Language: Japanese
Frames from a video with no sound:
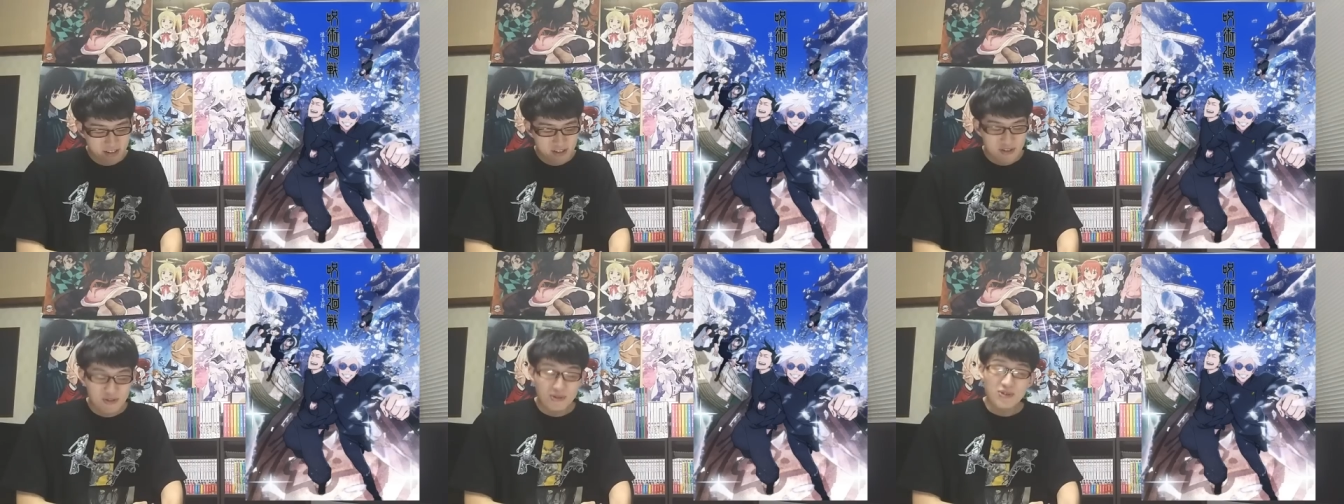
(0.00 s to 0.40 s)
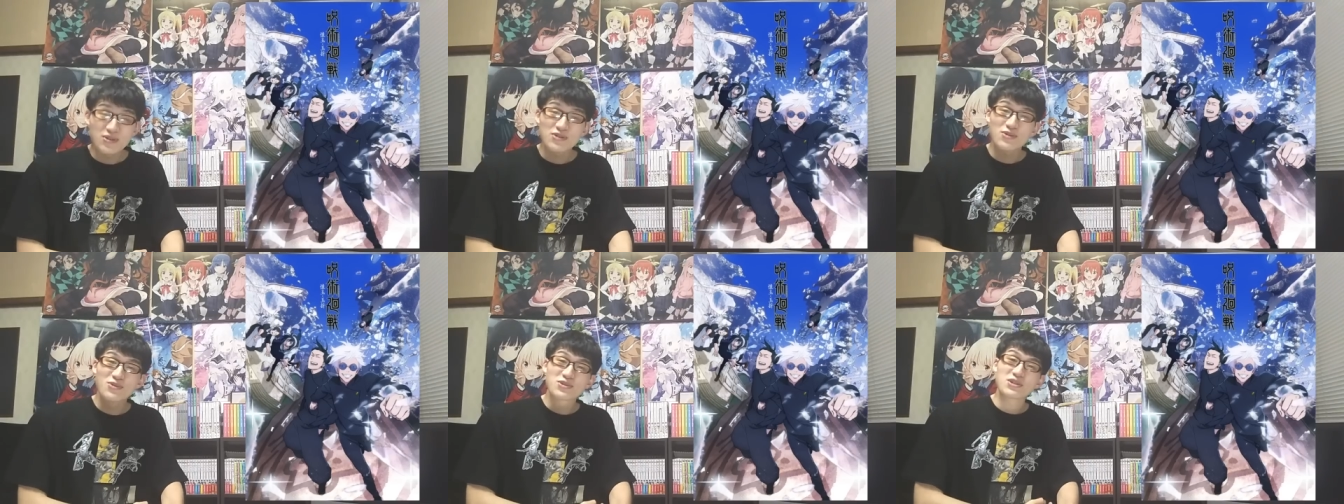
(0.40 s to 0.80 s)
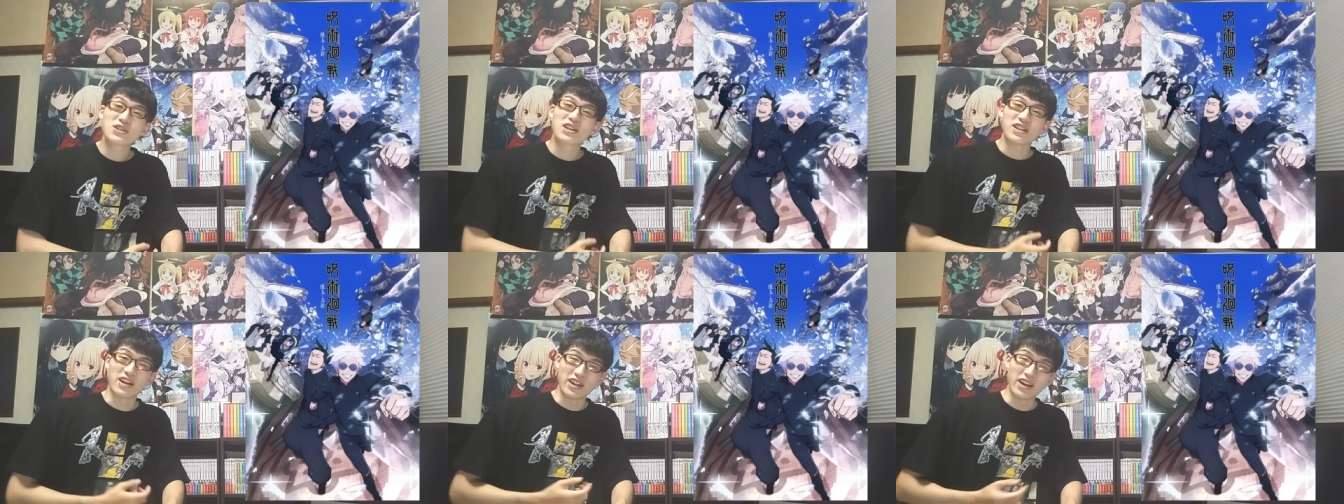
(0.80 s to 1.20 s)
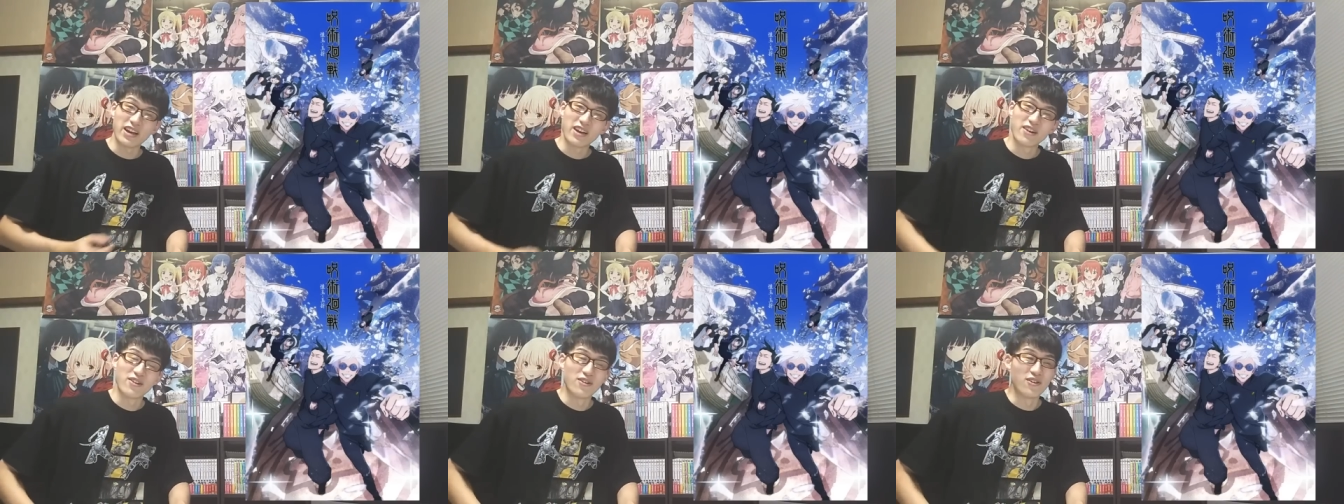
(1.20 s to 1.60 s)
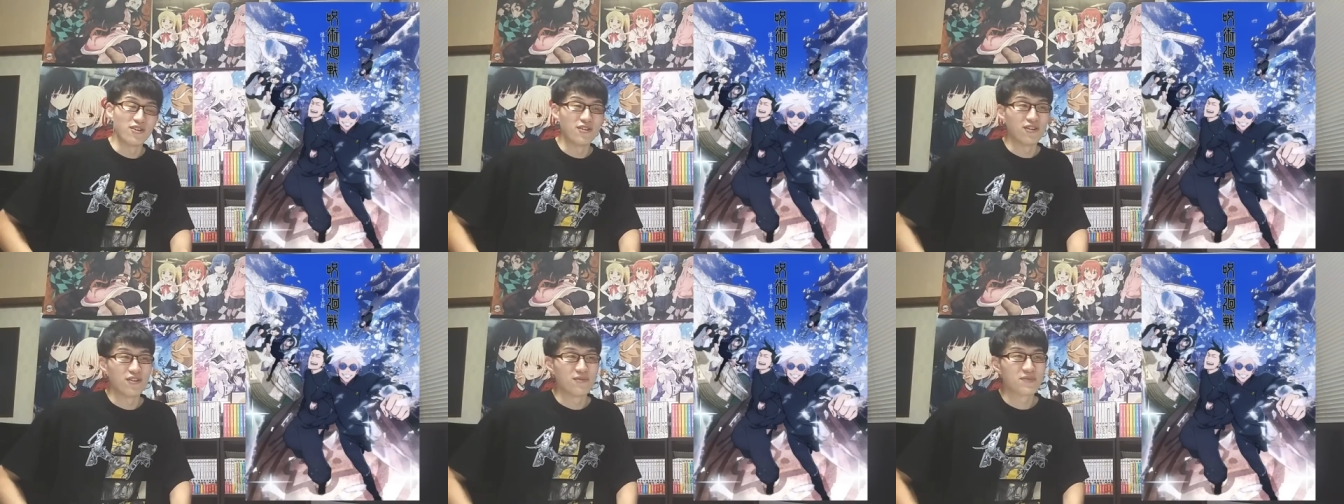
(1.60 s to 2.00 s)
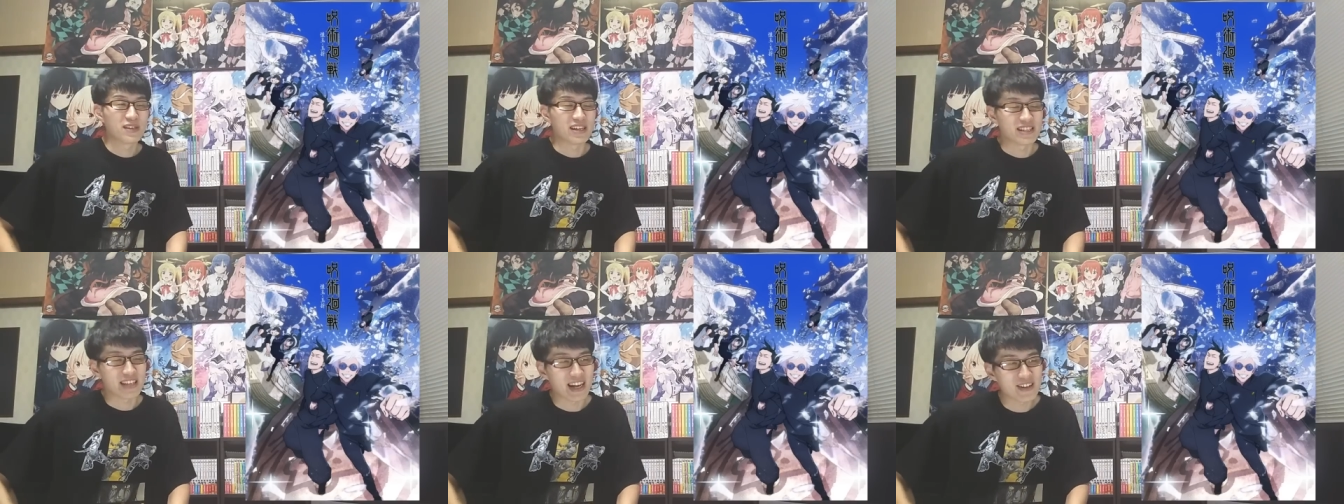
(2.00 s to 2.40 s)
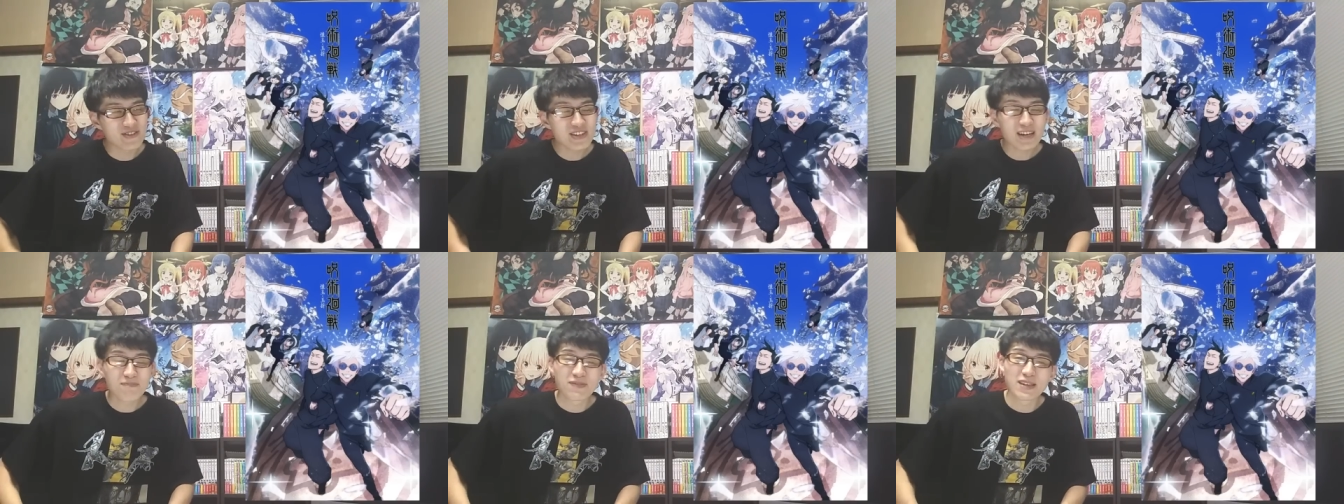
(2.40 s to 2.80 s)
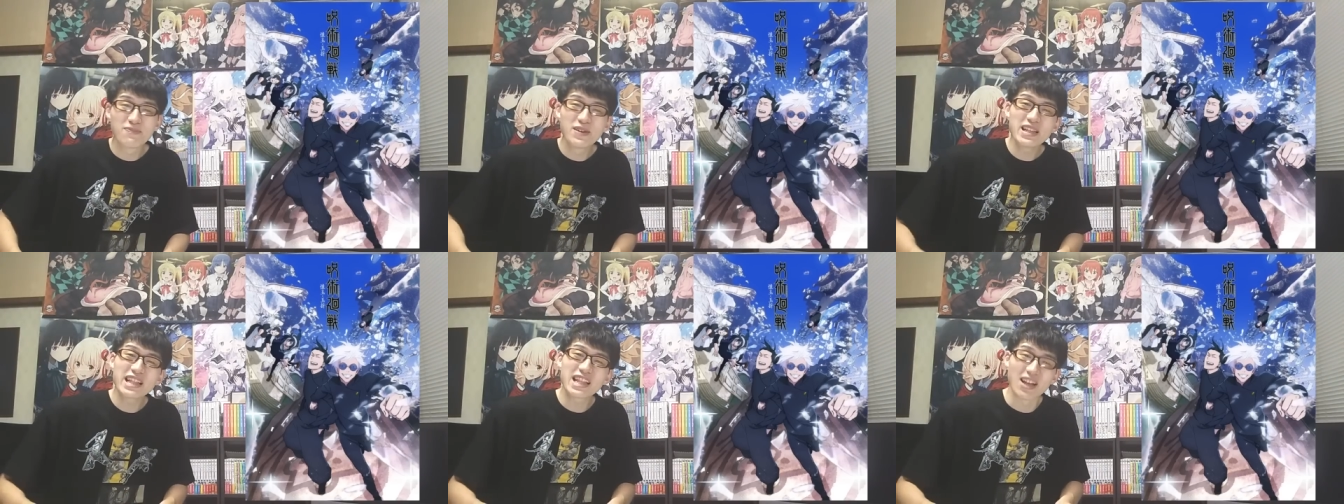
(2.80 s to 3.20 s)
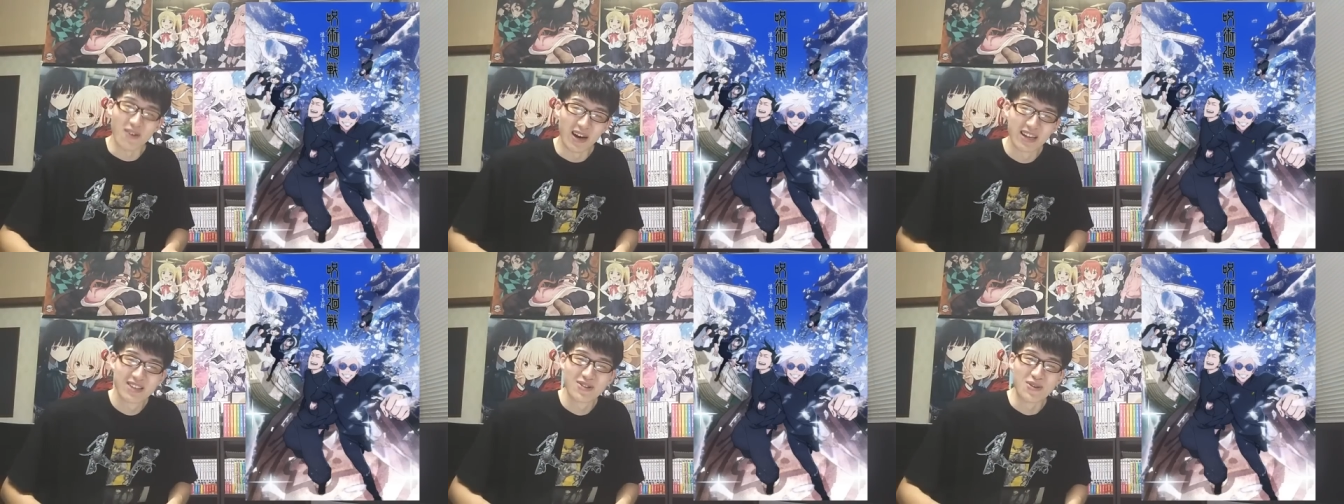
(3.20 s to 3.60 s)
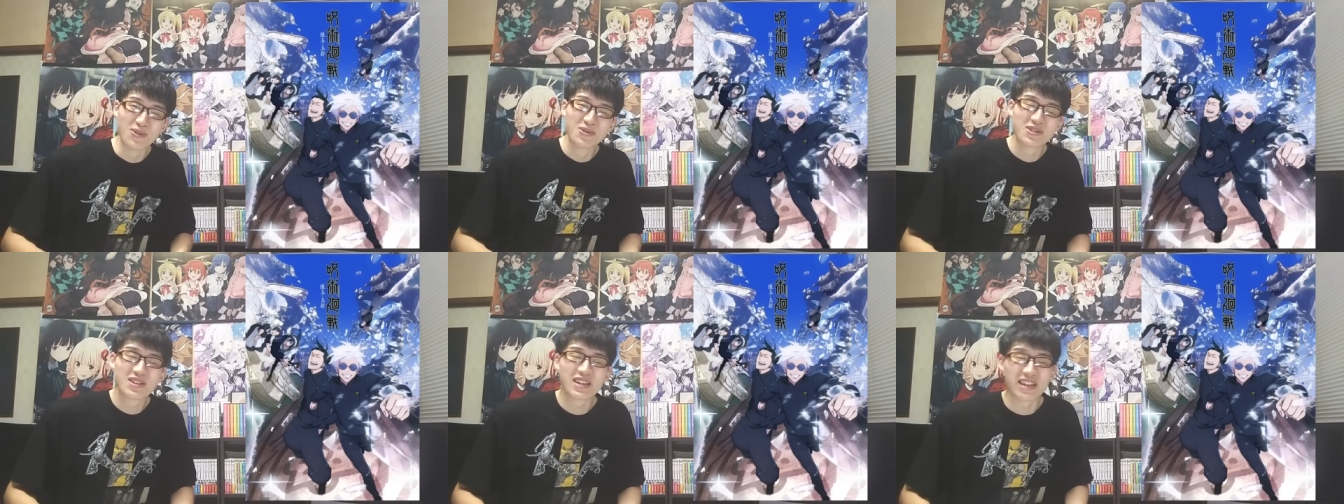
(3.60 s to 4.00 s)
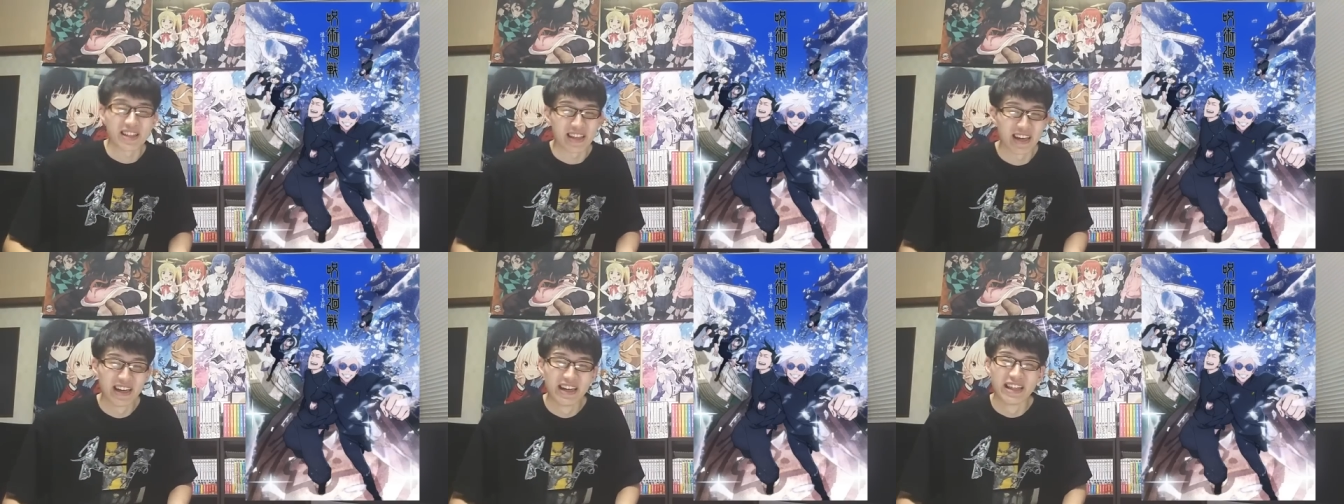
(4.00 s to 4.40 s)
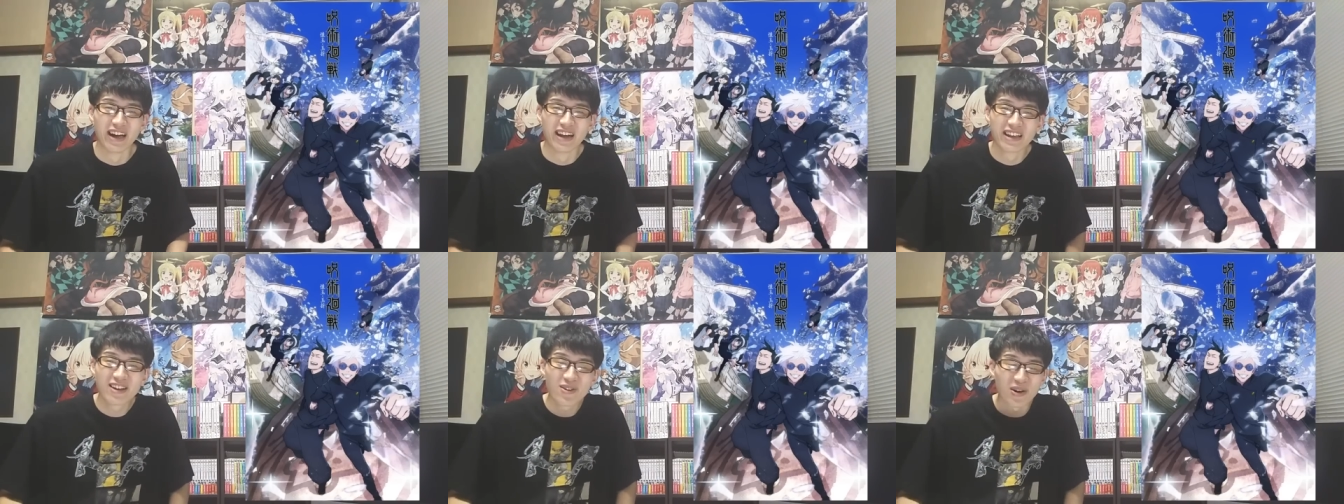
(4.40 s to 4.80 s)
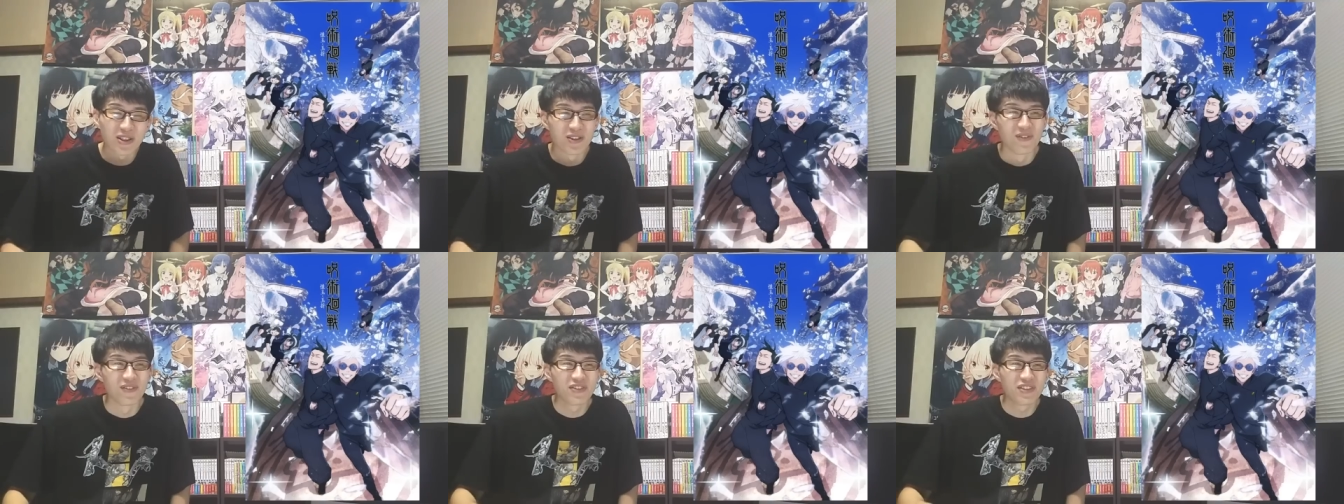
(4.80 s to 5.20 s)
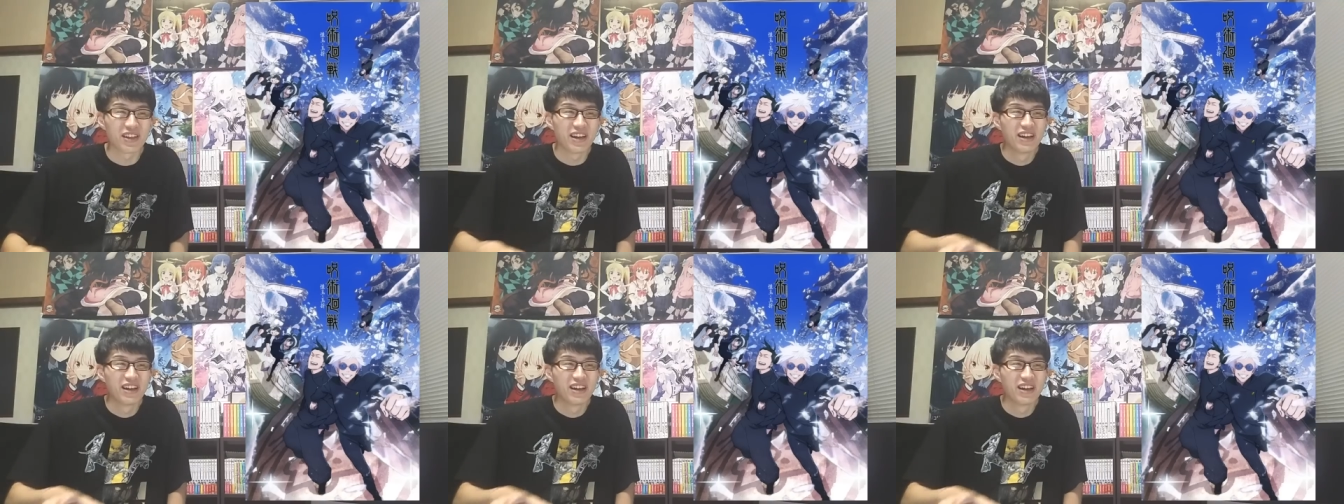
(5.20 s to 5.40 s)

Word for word: ちょっとすごすぎたねてか作画ビビったわちょっと良すぎてえ何これと思って